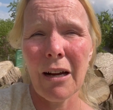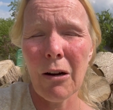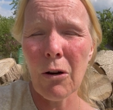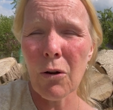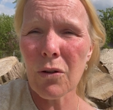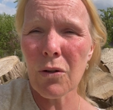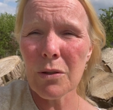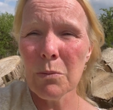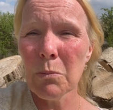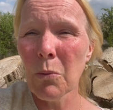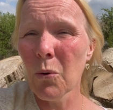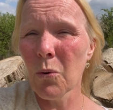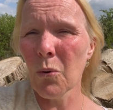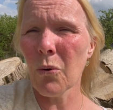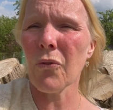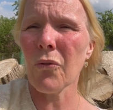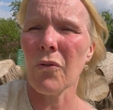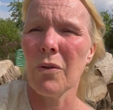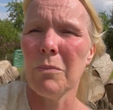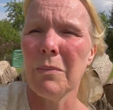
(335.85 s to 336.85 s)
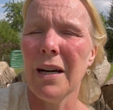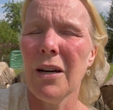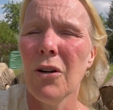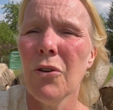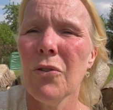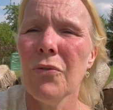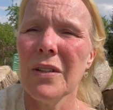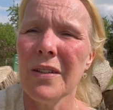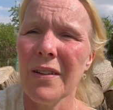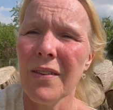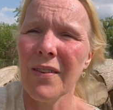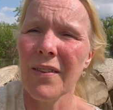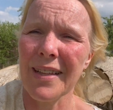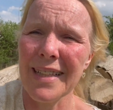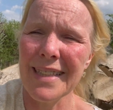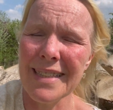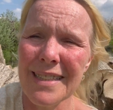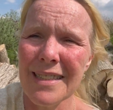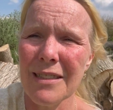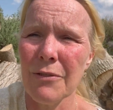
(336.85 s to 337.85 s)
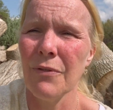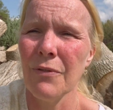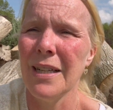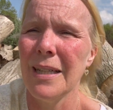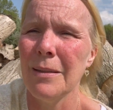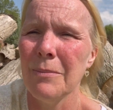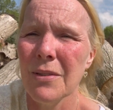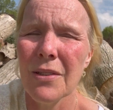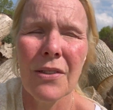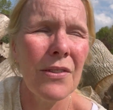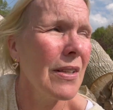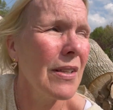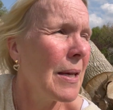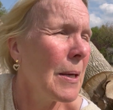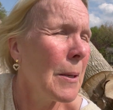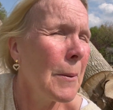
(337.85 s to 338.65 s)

Auch im Hochsommer, auch wenn es richtig warm ist.